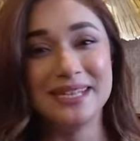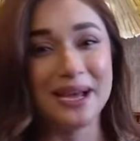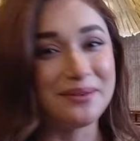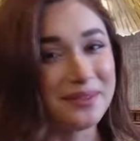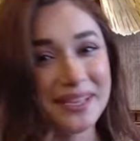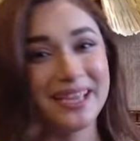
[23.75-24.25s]

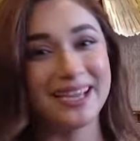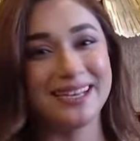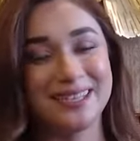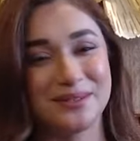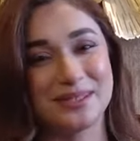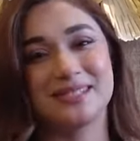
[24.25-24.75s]
लविंग
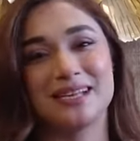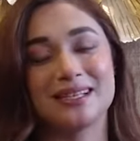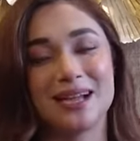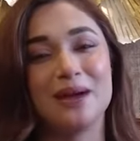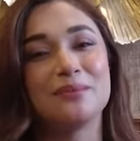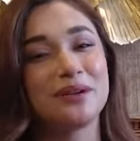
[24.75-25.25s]
इट उसके
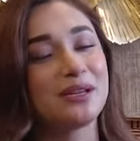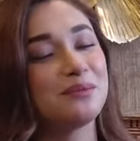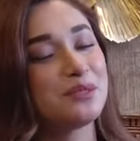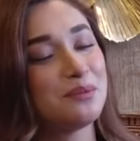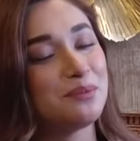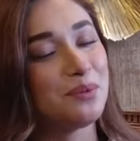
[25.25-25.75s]
साथ काम करके
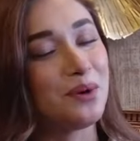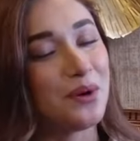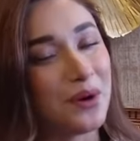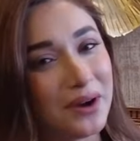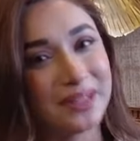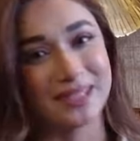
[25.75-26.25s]
मुझे
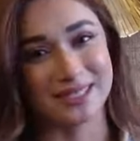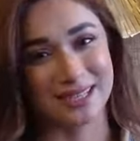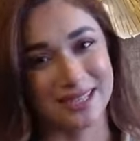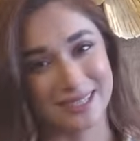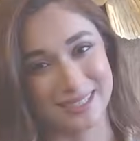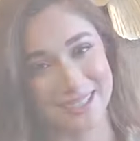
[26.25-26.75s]
बहुत अच्छा
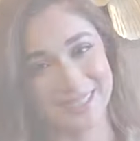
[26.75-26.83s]
लग